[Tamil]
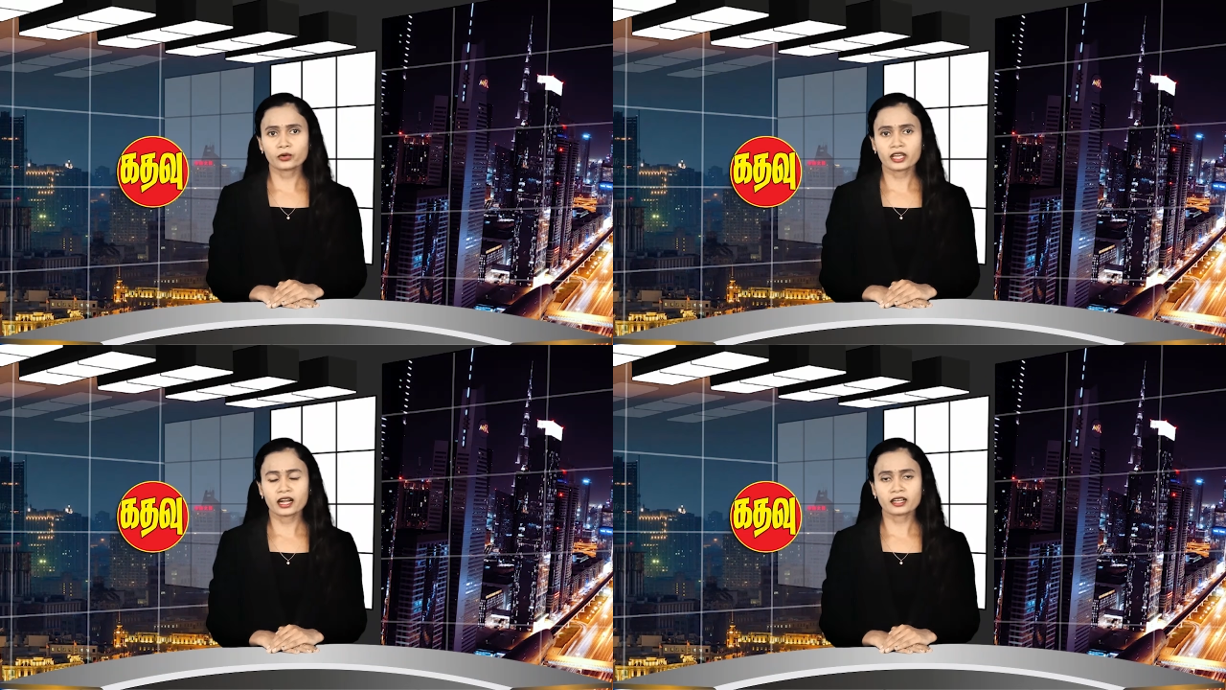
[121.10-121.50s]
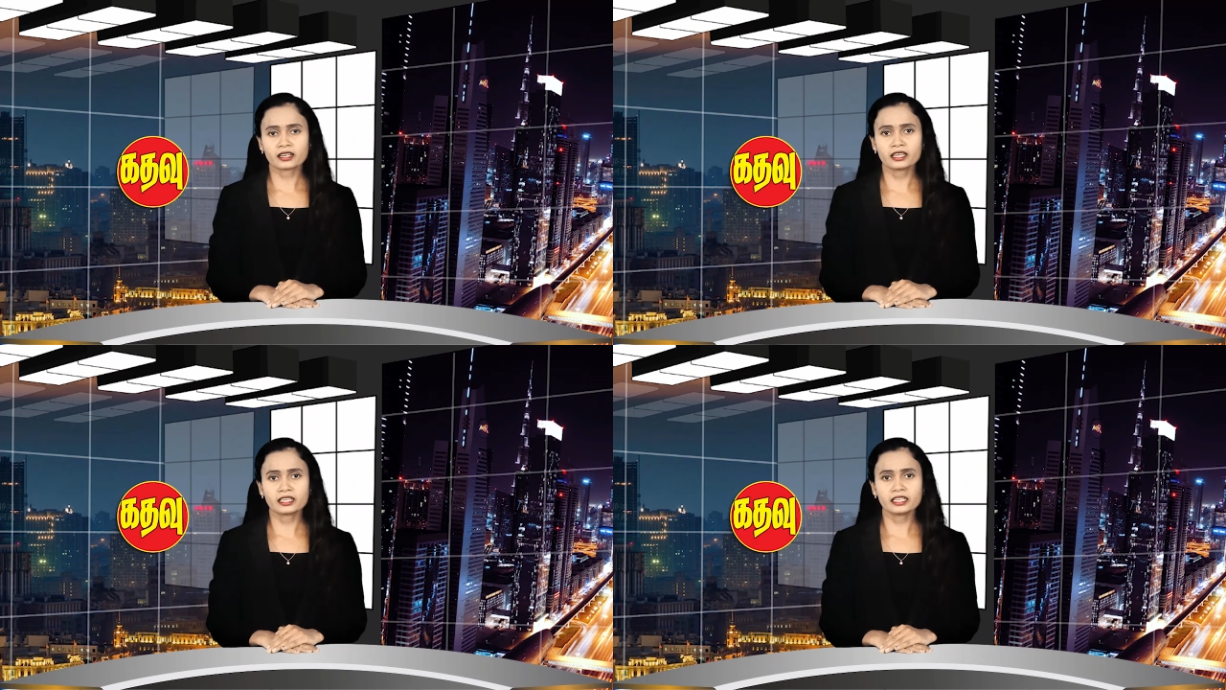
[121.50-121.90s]

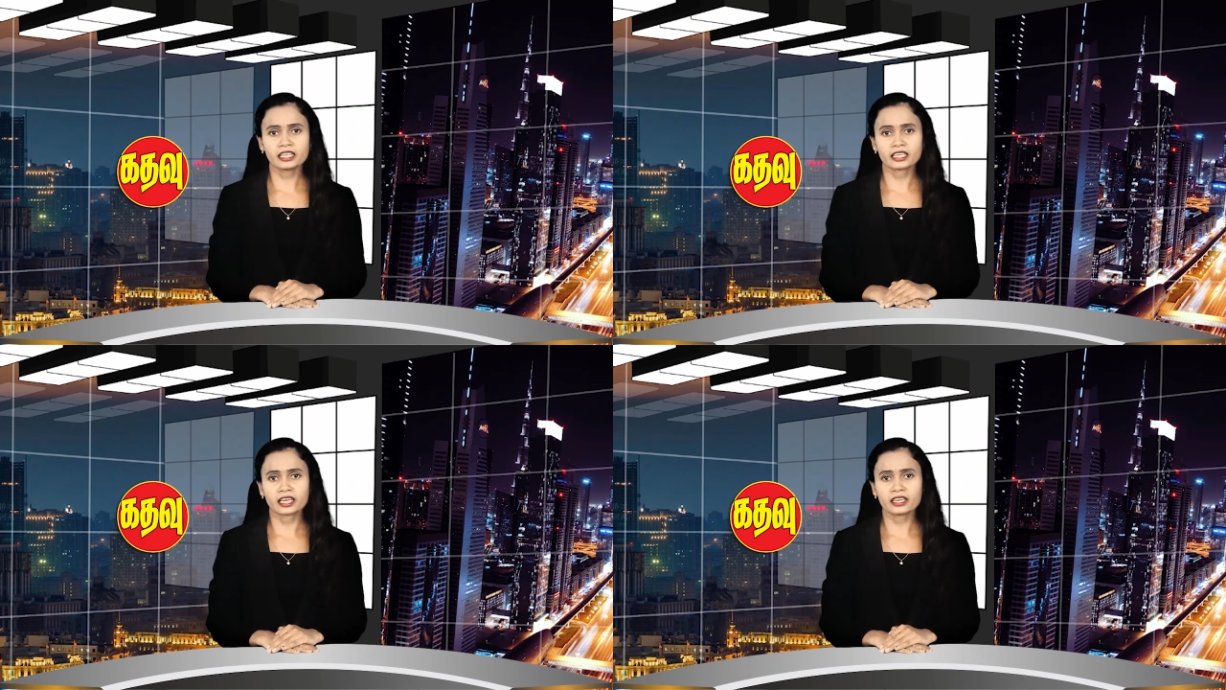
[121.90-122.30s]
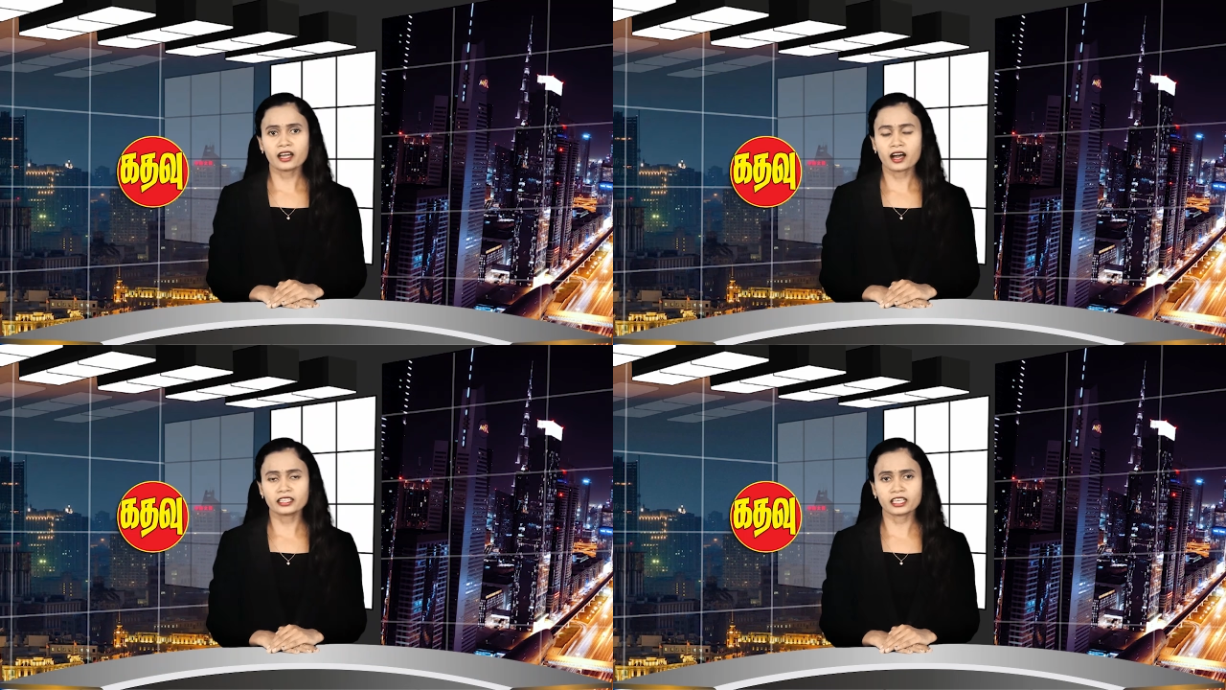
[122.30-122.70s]
நோயாளர்கள் எண்ணிக்கை
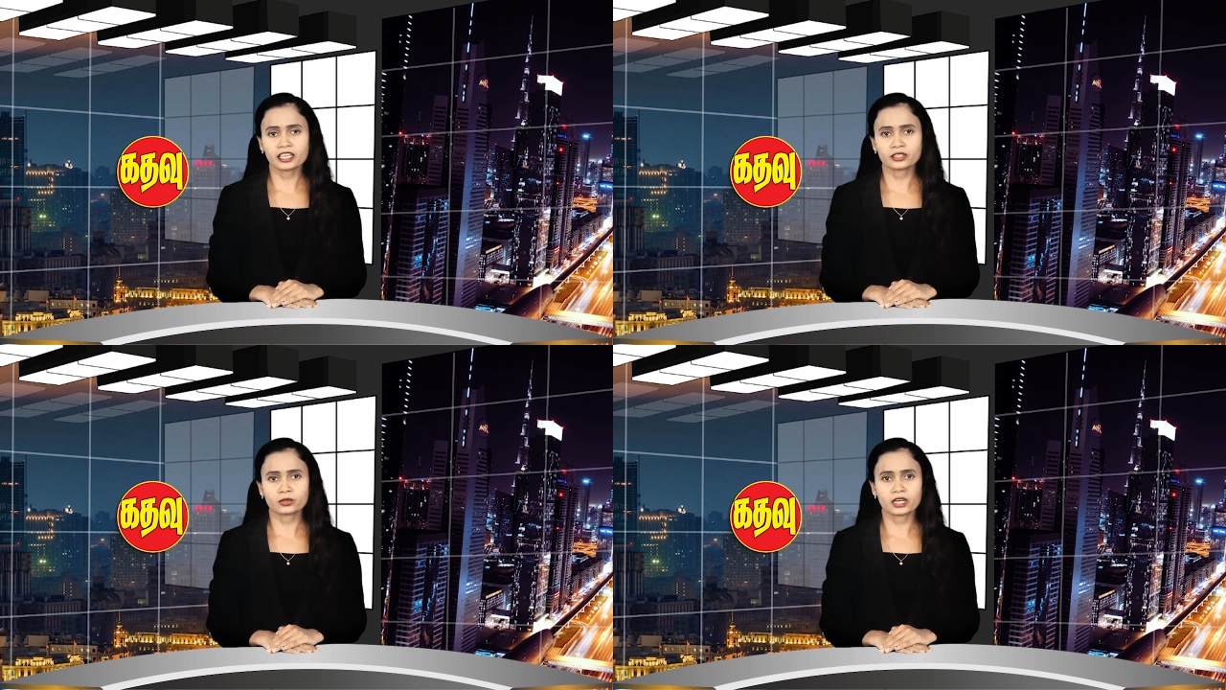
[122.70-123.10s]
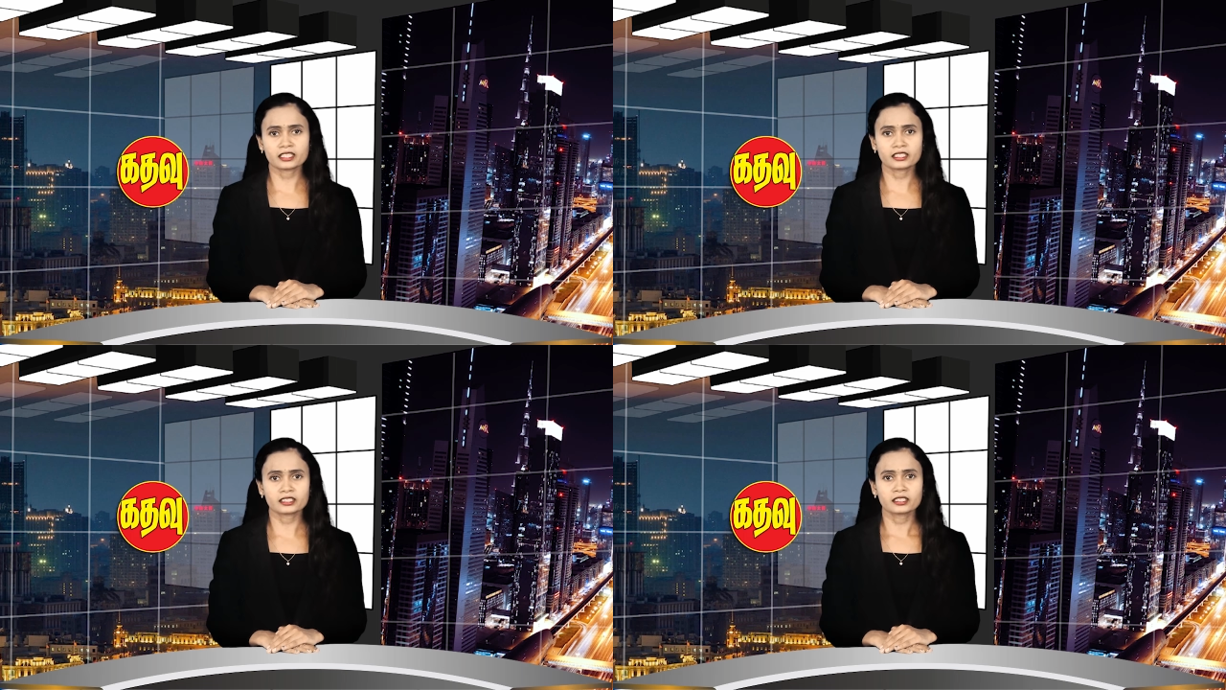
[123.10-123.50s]

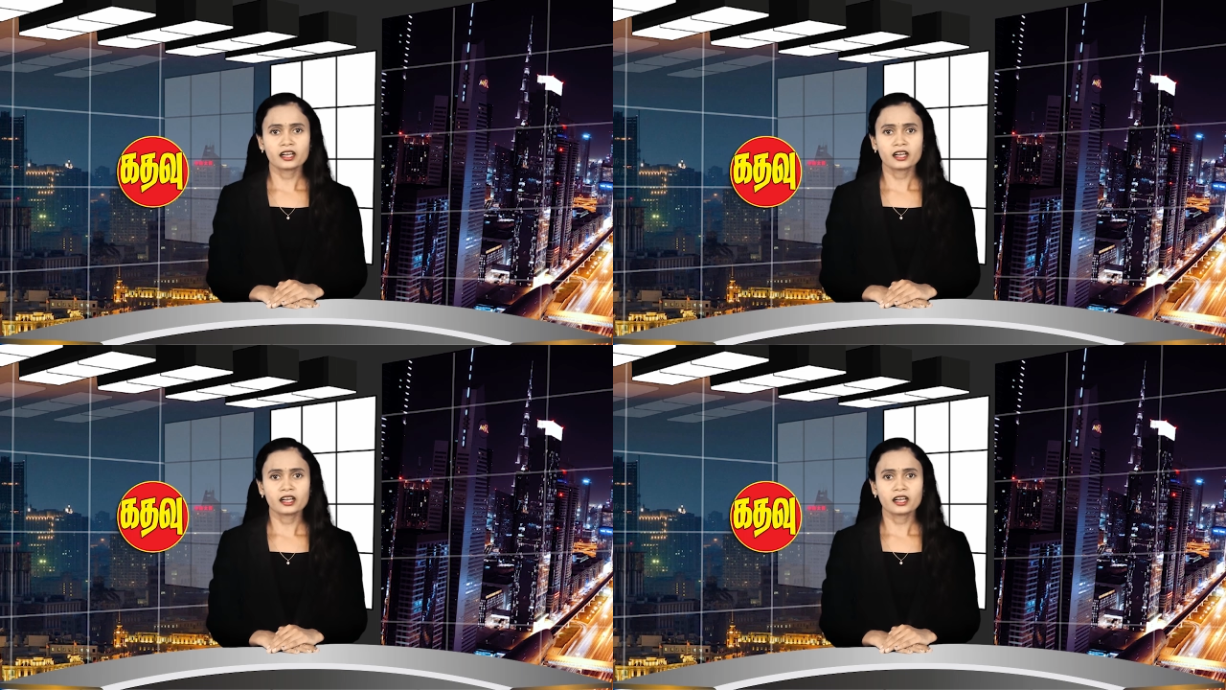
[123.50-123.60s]
அதிகரித்துள்ளது